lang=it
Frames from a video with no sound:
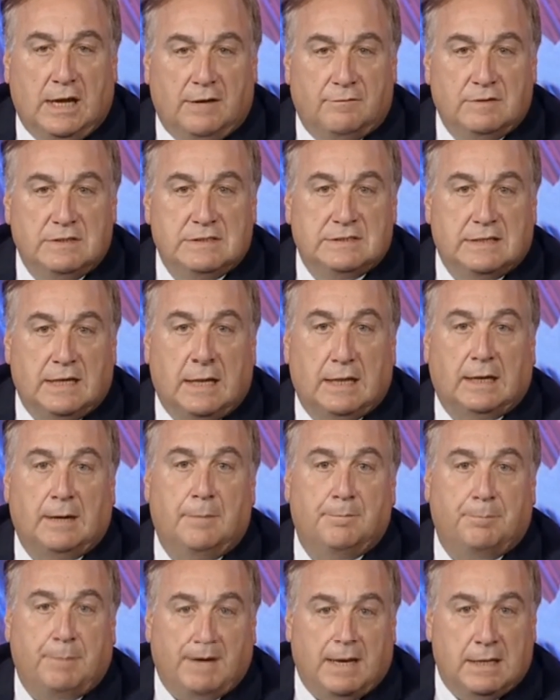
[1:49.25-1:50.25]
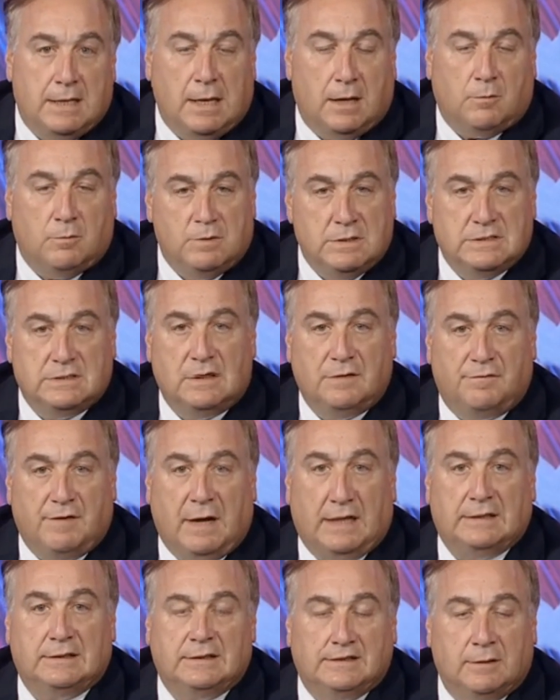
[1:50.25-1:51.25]
viste le campagne acquisti
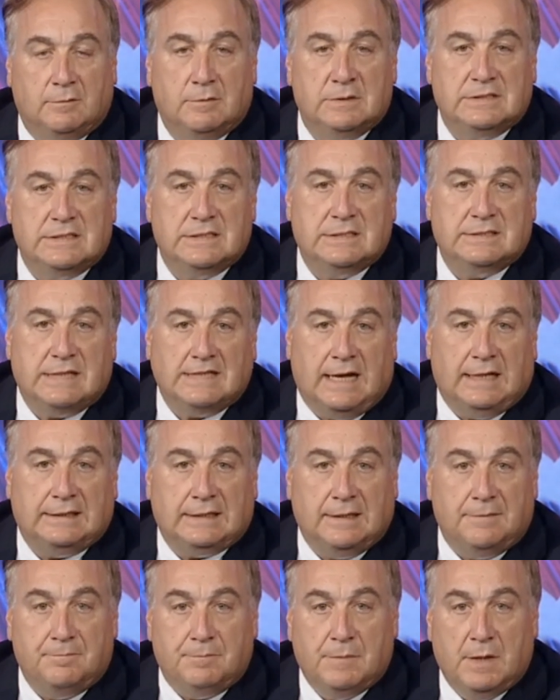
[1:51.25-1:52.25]
fatte quest'estate,